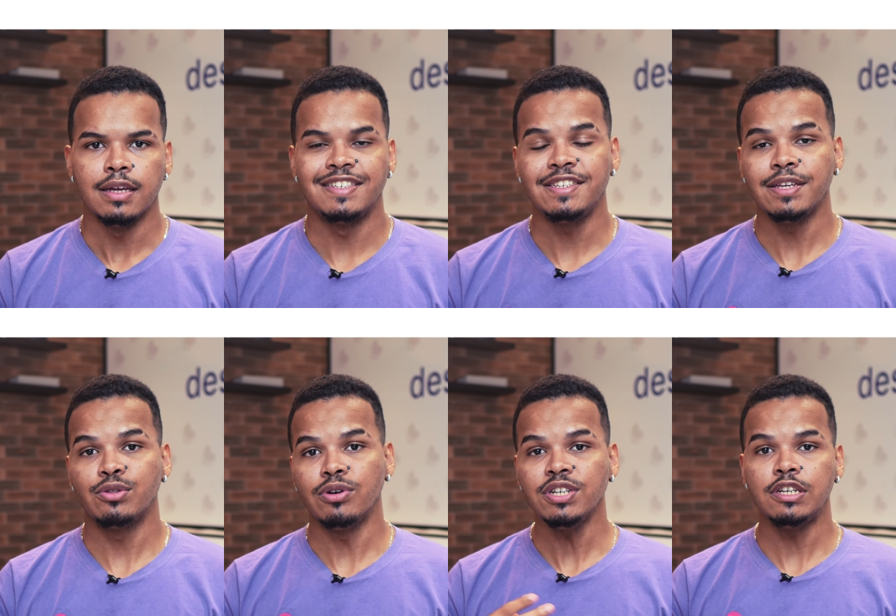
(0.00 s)

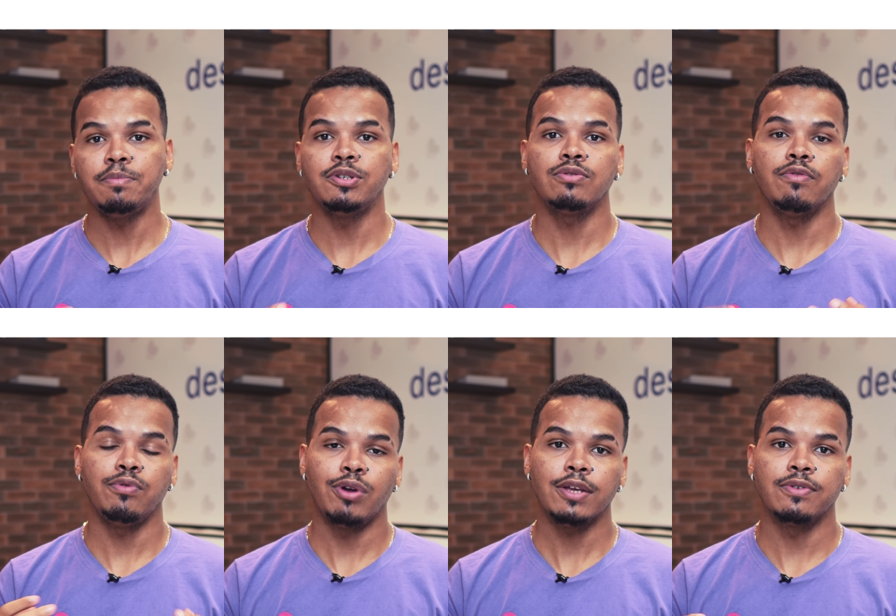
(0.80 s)
Existem dois tipos de
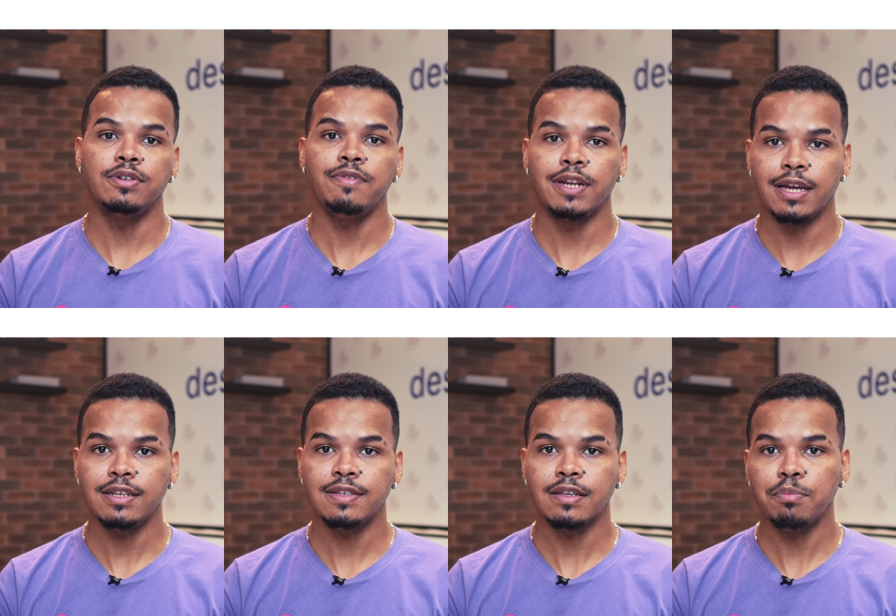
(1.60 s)
configurações
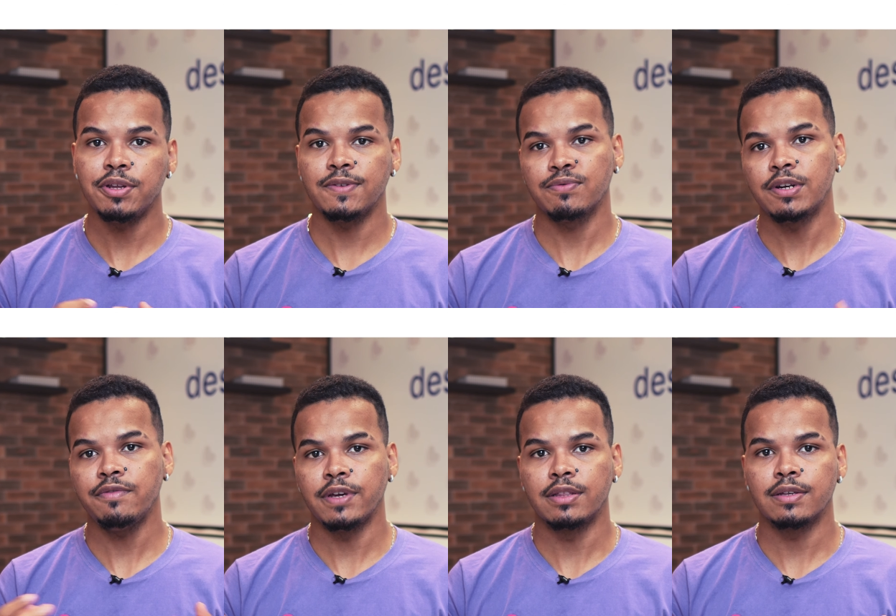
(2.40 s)
diferentes que precisam
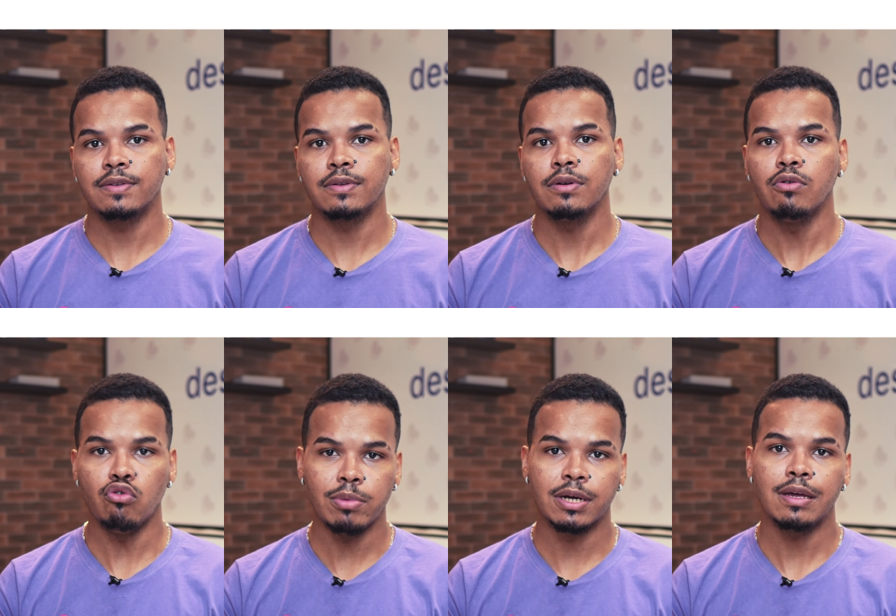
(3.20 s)
ser feitas.
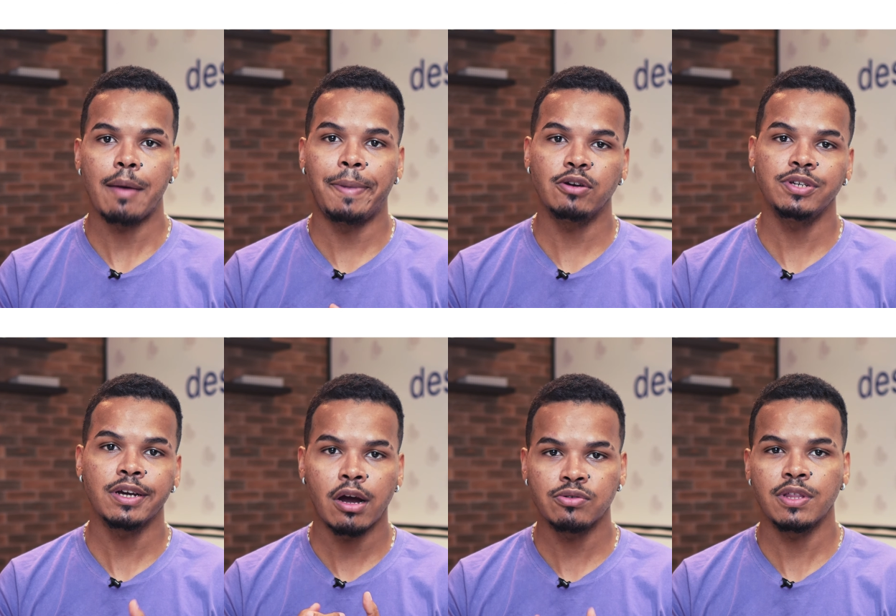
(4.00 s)
Uma é para o
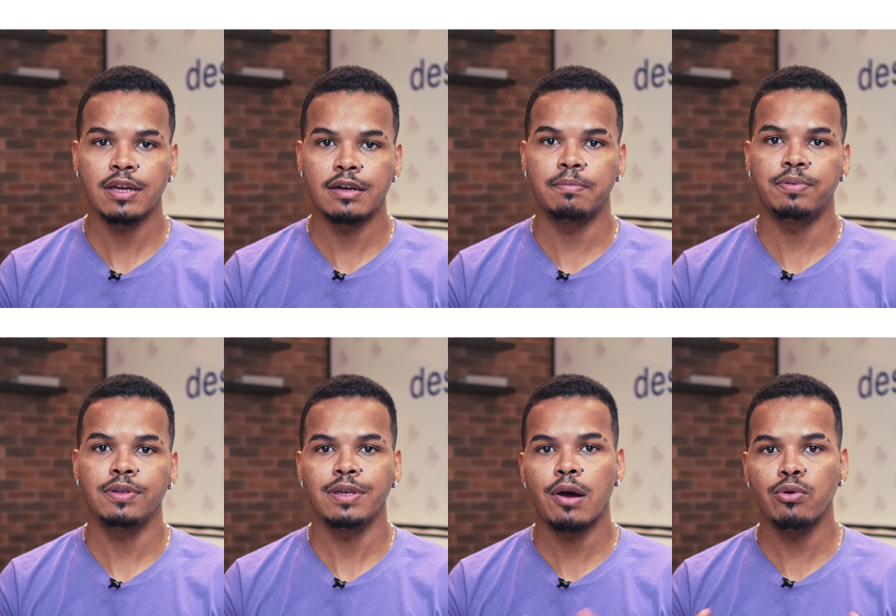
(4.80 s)
checkout da AMP
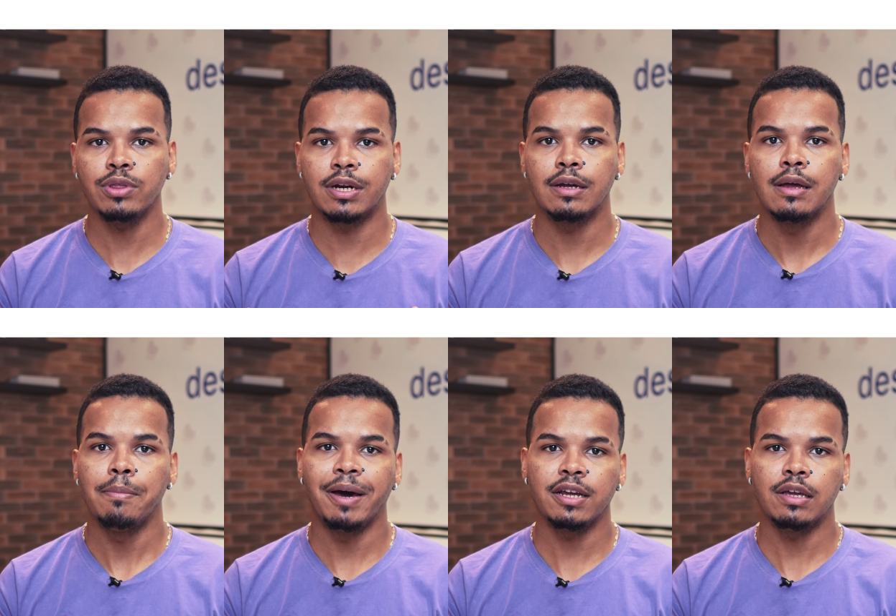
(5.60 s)
e a outra
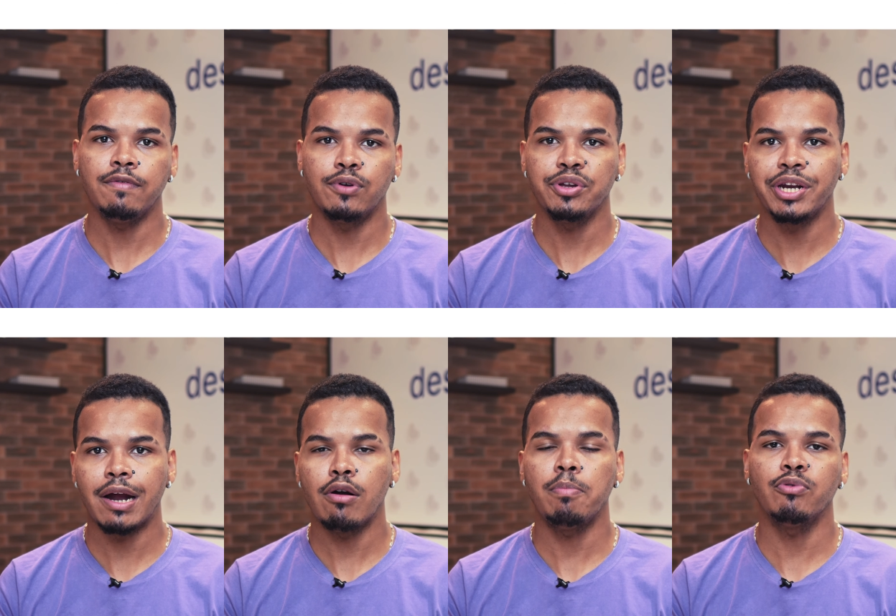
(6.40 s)
para quem for
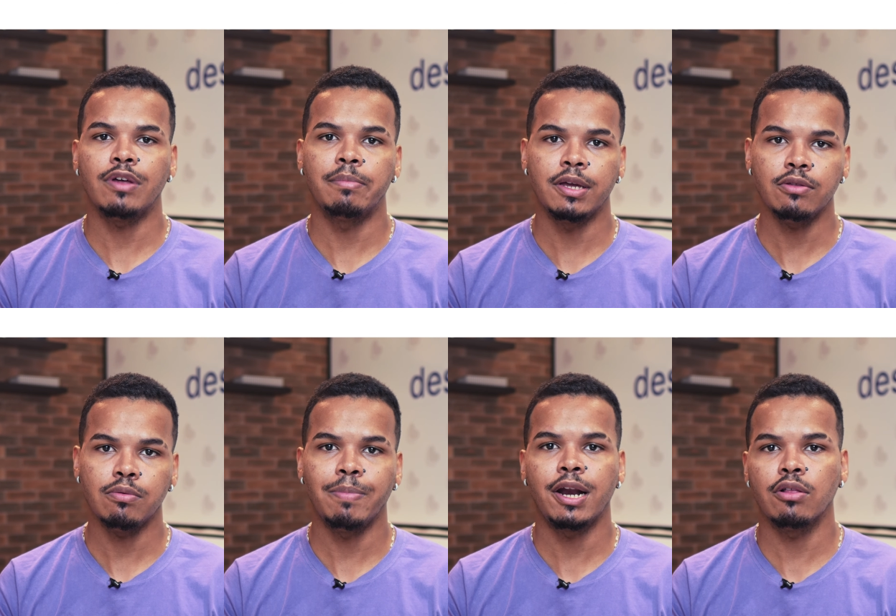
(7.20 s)
criar o um
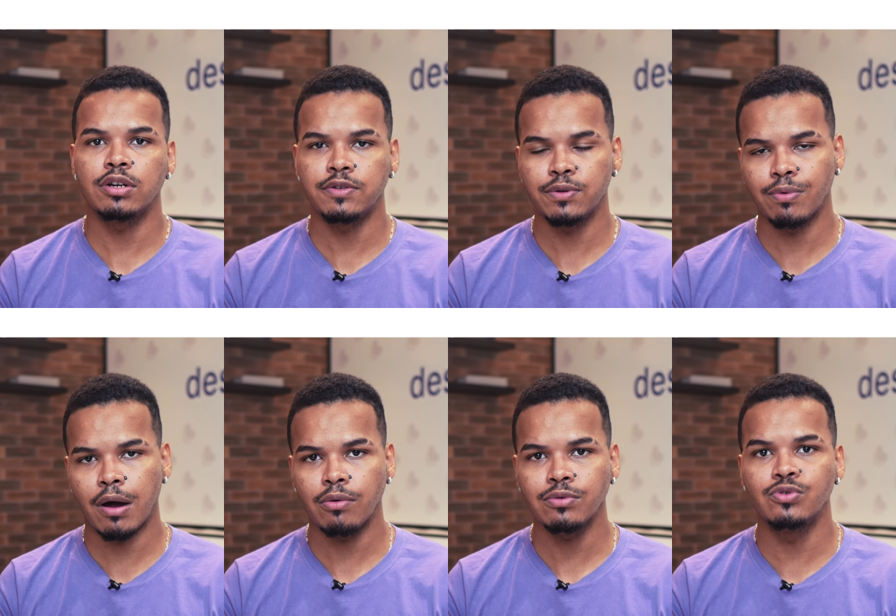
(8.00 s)
apontamento para a loja
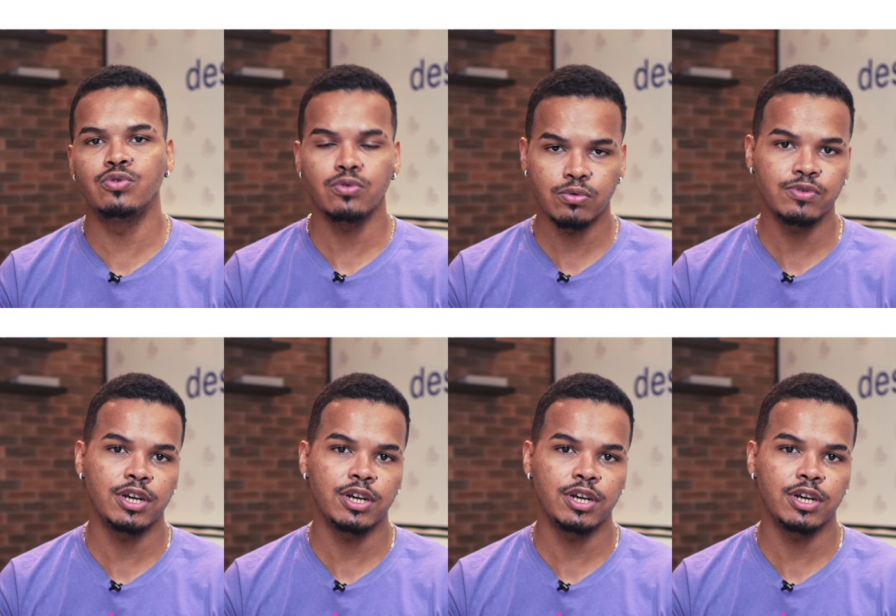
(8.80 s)
virtual junto com o